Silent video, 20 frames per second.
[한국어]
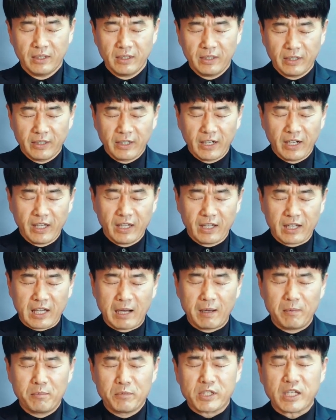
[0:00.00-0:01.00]
하나님,
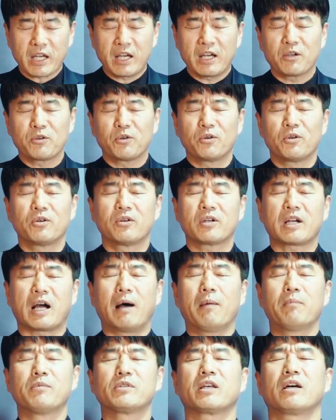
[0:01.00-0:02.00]
감사하고
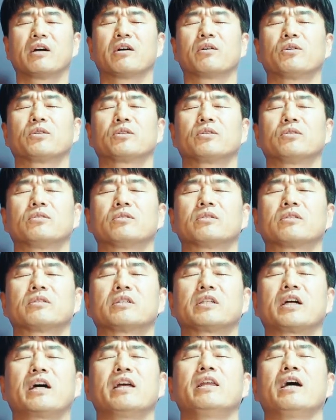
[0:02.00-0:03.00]
또
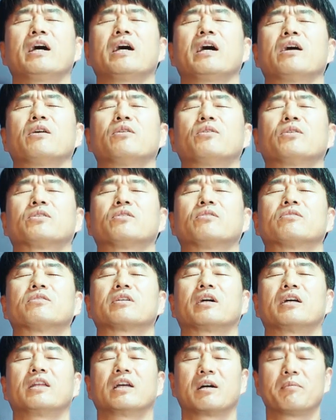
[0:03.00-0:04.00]
찬양하고 또
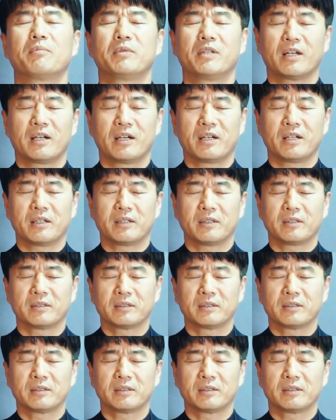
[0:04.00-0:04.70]
찬양합니다.